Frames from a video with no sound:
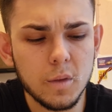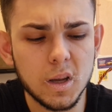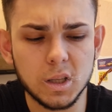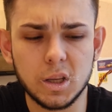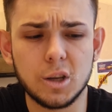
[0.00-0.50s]

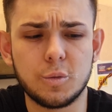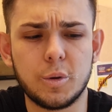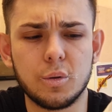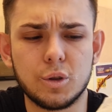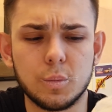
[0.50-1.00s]
я стараюсь
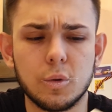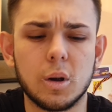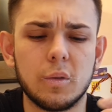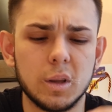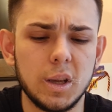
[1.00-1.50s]
пить очень много
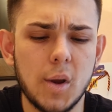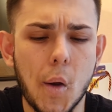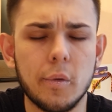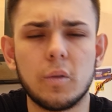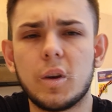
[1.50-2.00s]
воды
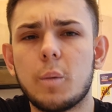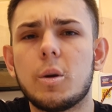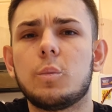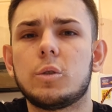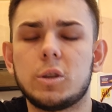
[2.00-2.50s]
во время
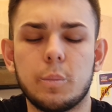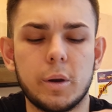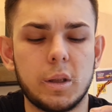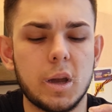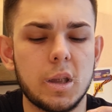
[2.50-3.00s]
и после
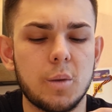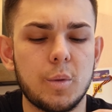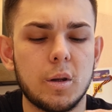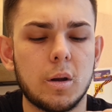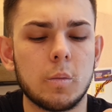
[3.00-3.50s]
поедания
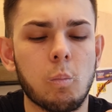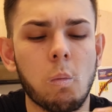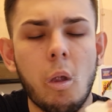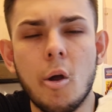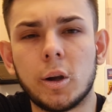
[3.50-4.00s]
мела,
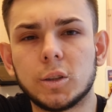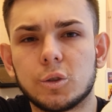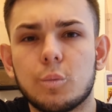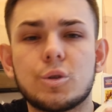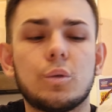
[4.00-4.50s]

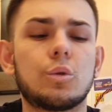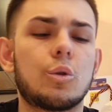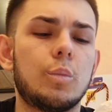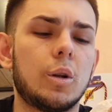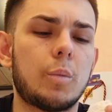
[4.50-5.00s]
чтобы
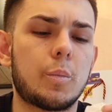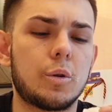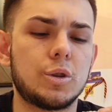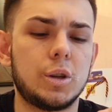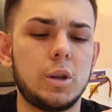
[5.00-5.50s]
желудку было
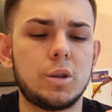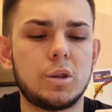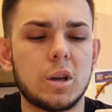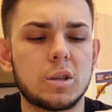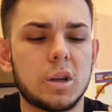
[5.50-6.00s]
попроще, и
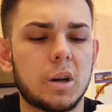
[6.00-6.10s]
часто